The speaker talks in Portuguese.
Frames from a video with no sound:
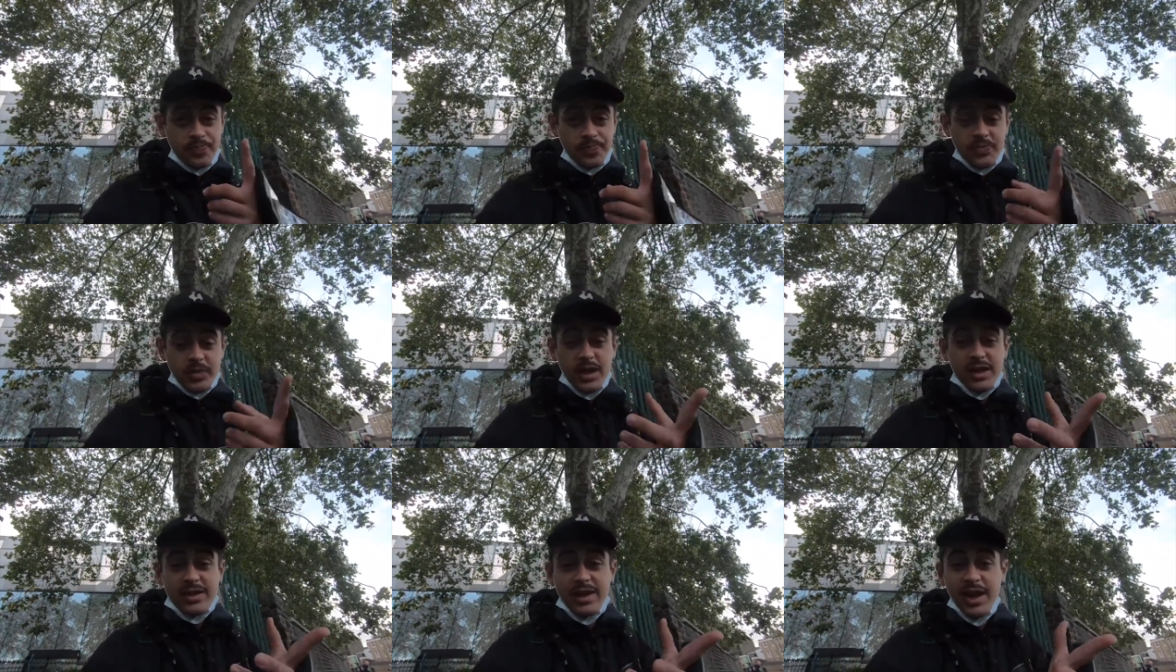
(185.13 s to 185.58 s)

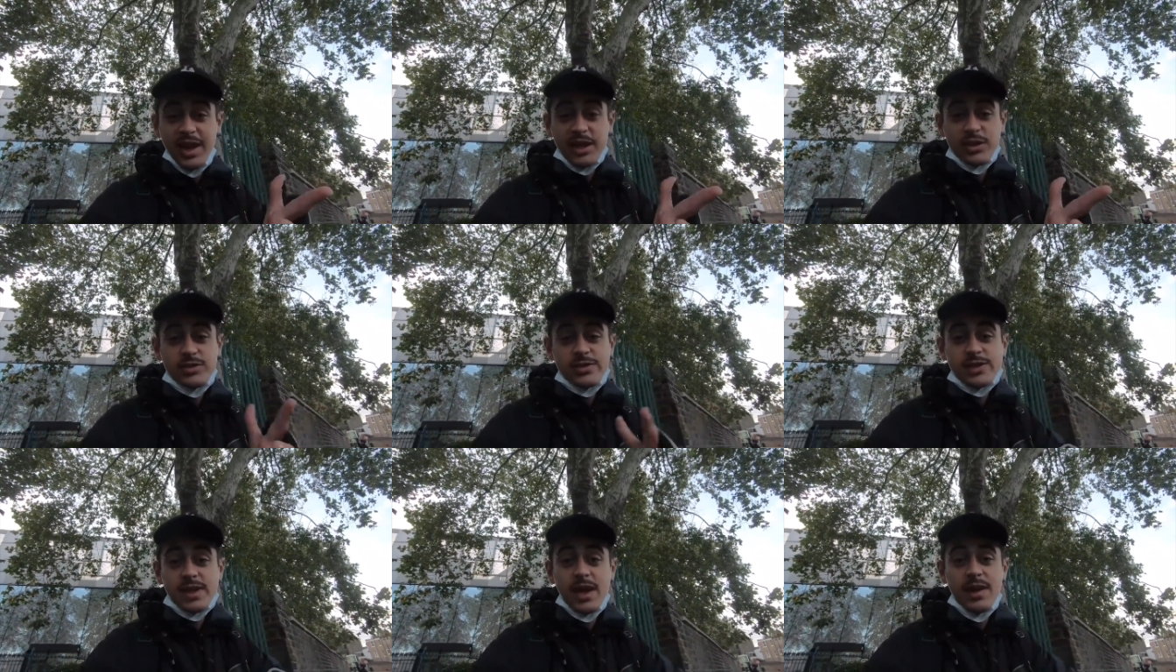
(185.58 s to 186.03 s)
entrega do
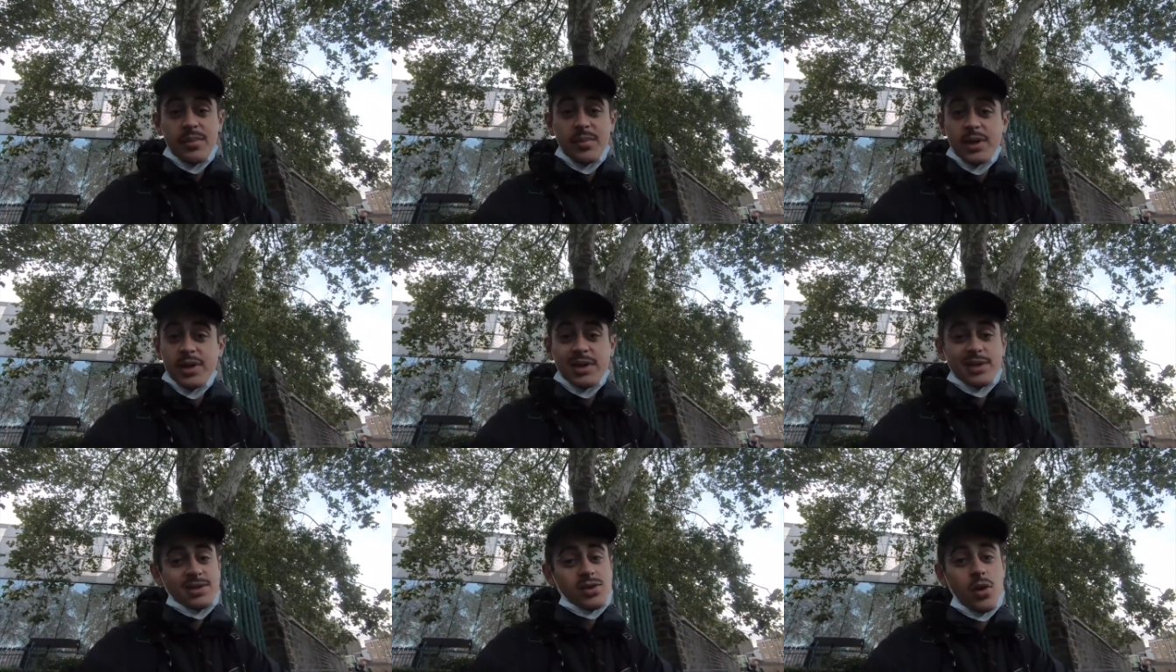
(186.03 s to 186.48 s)

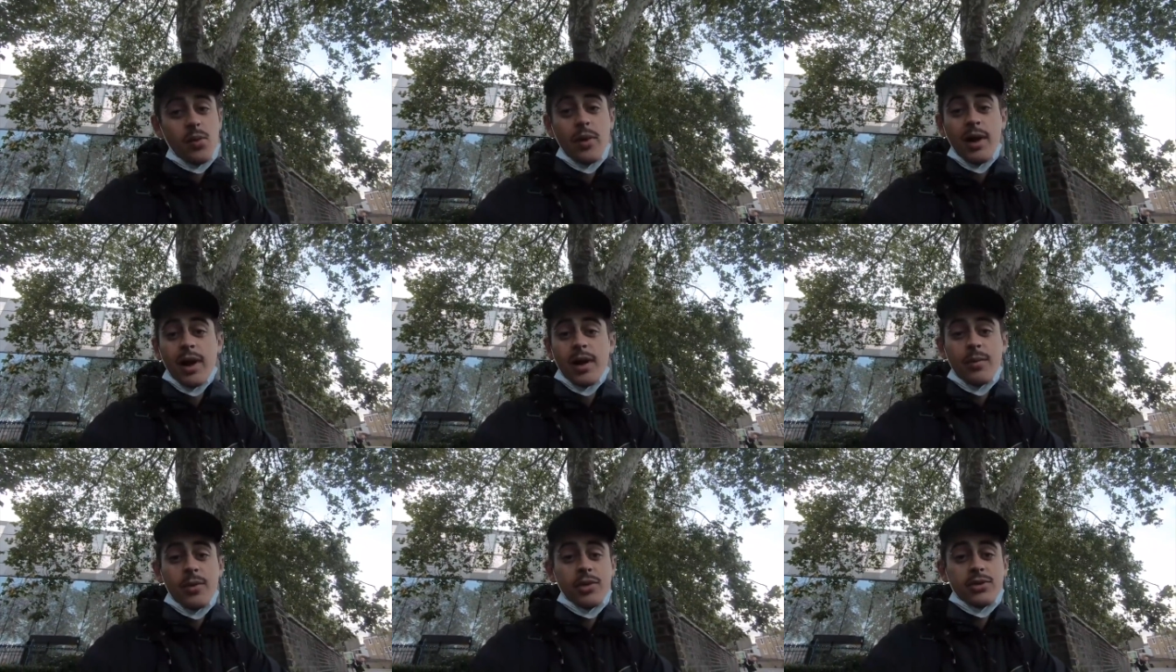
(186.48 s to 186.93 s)
Starbucks, roubaram a
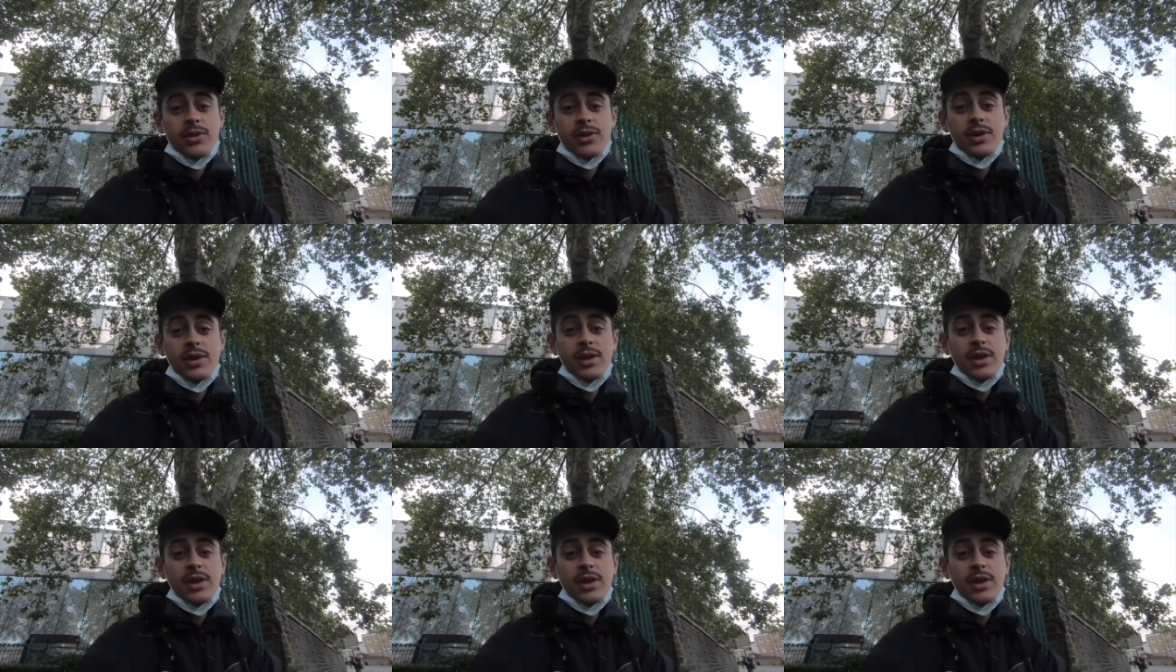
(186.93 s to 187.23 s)
moto dele.